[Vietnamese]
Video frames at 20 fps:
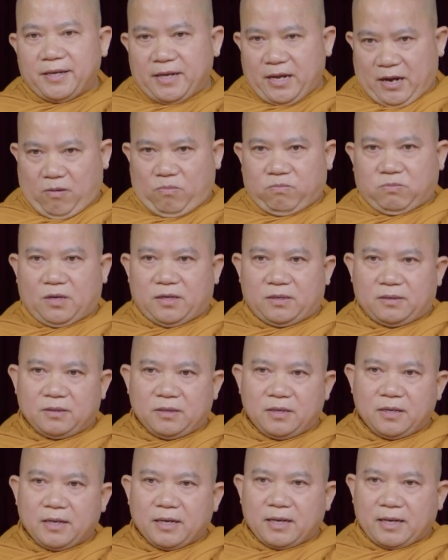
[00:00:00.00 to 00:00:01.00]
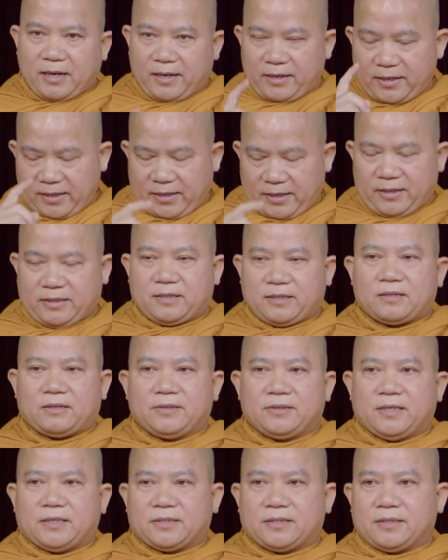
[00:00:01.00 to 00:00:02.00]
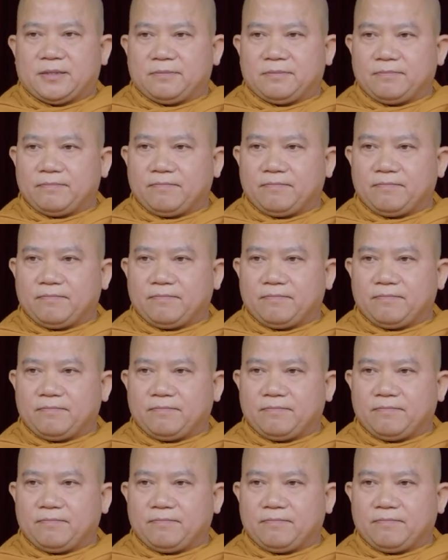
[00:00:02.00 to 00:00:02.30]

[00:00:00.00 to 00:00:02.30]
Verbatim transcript: ni học á cái này rất có giá trị